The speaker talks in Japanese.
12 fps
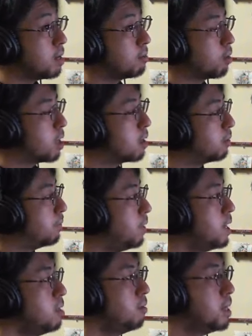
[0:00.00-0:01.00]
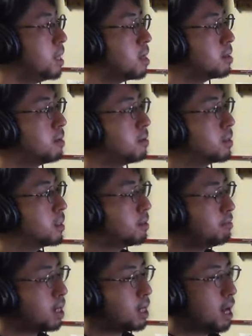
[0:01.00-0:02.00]
あそのなんつうの
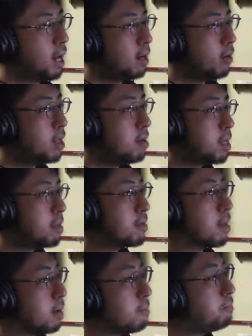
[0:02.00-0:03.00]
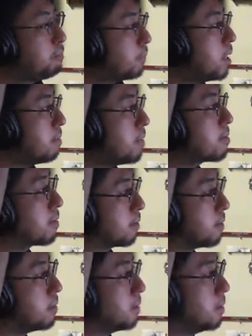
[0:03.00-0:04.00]
控室か控室でそ
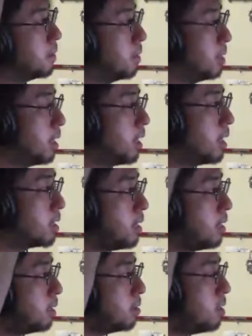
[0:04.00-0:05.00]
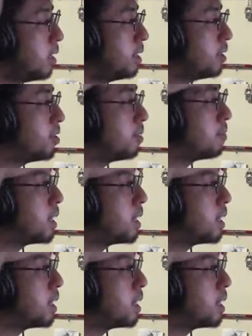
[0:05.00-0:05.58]
の YouTube の動画撮ろうと思ってる